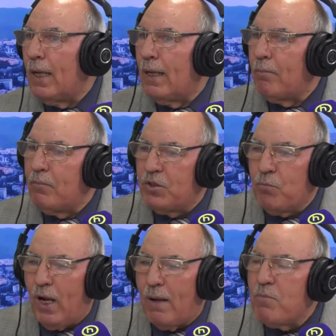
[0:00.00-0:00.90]

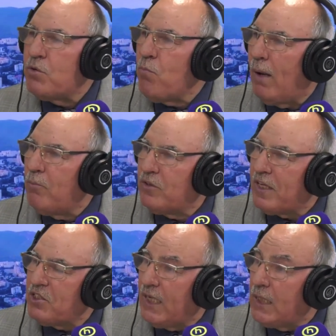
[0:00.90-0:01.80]
مجموعه مجموعه من
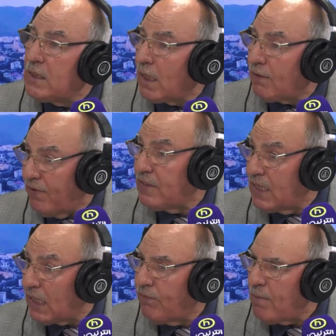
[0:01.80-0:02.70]
المترشحين استخفاف
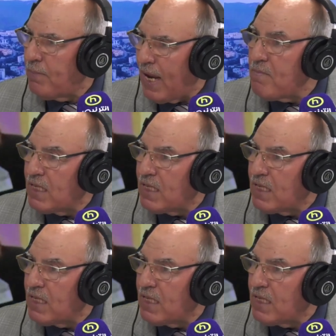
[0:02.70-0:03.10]
استخفاف